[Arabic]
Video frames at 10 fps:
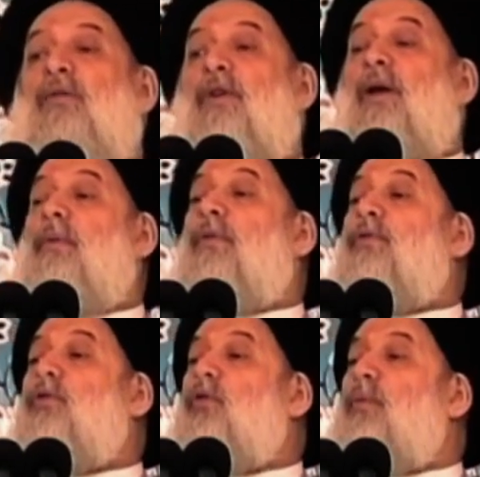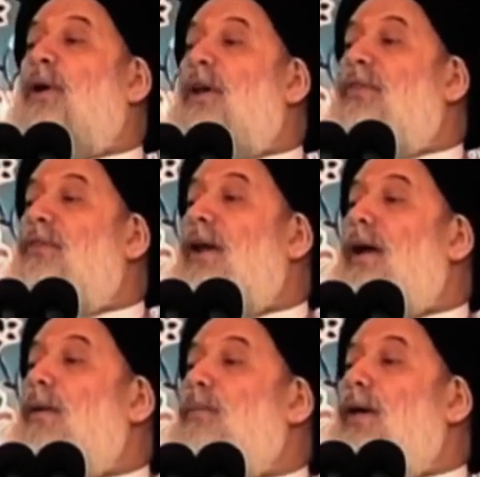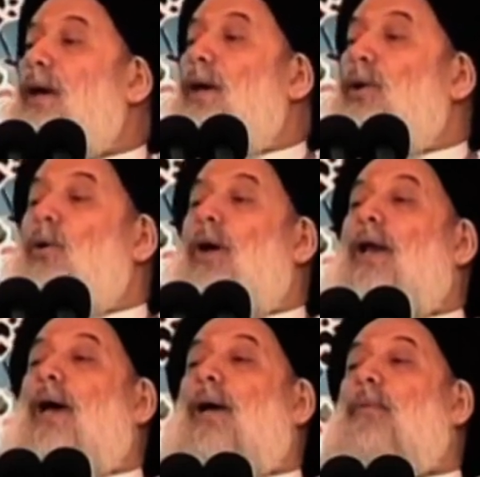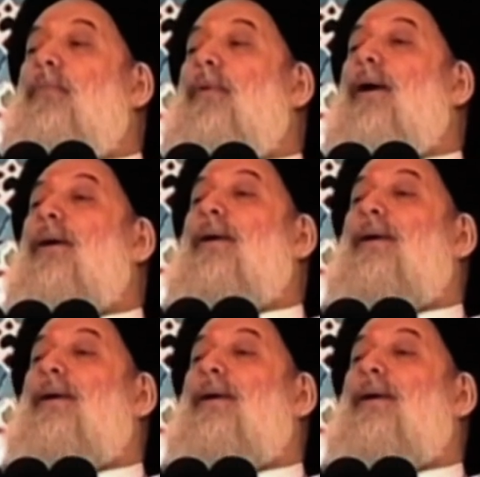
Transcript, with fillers: في المفهوم الإسلامي أيها الأحبة